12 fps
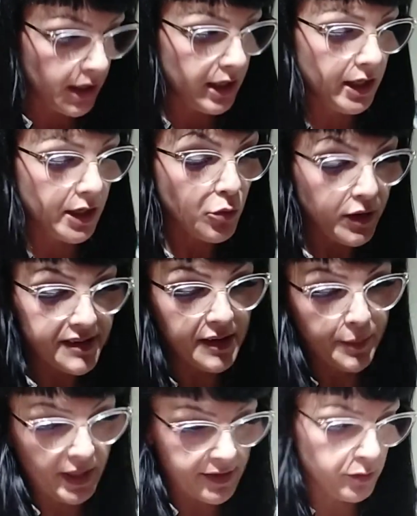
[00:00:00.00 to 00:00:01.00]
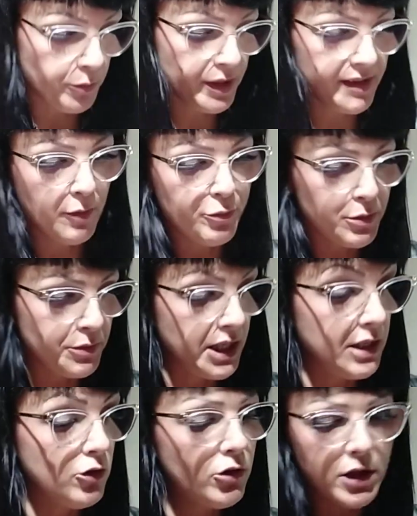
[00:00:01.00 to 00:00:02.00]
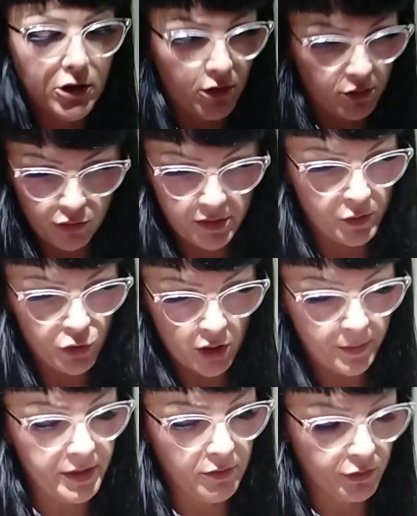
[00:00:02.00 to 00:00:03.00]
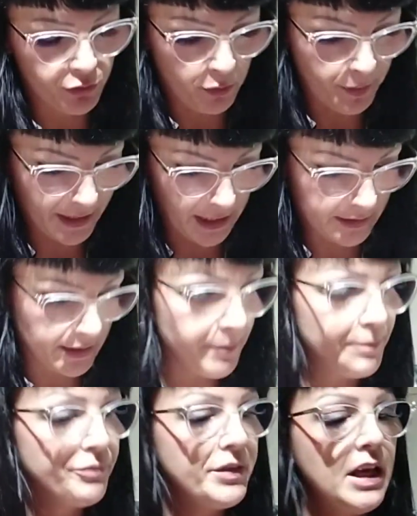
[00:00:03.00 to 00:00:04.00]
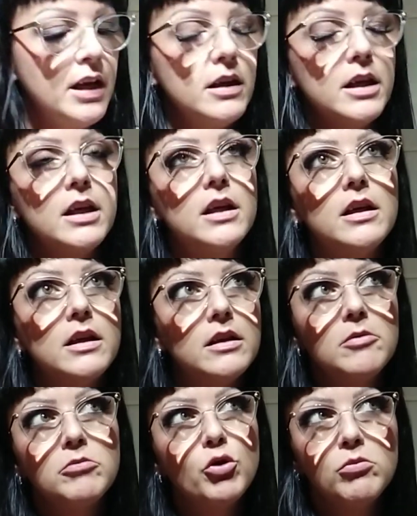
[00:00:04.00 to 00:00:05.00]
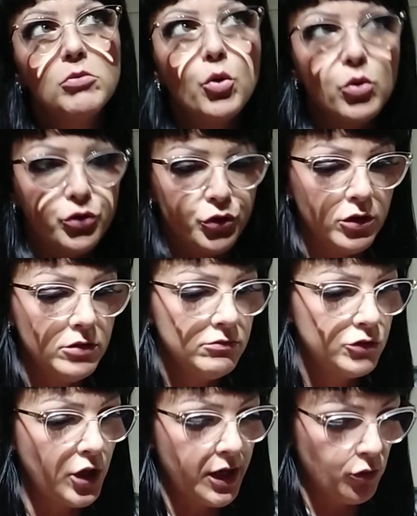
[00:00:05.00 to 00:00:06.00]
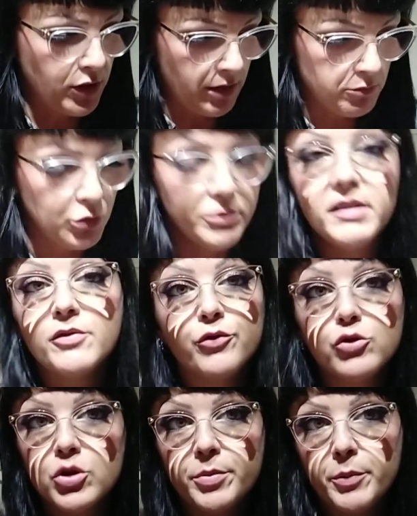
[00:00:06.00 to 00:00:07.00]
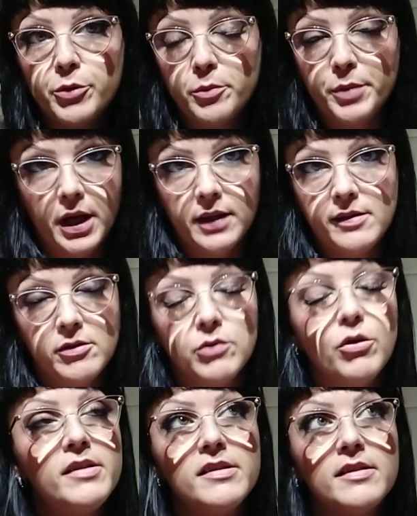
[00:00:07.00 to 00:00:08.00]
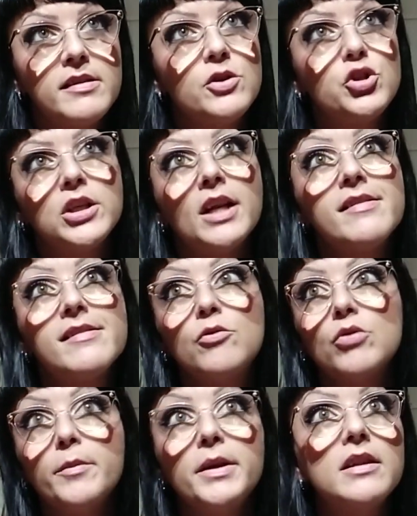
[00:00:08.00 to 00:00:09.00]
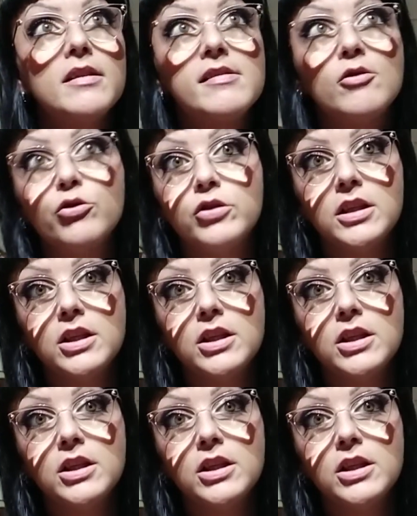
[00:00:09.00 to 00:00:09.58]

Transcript: e questa me la sono presa per me non ricordo sinceramente quanto l'ho pagata e non molto, cioè ora boh, mi sfugge proprio il prezzo, devo essere sincera, sicuramente sotto i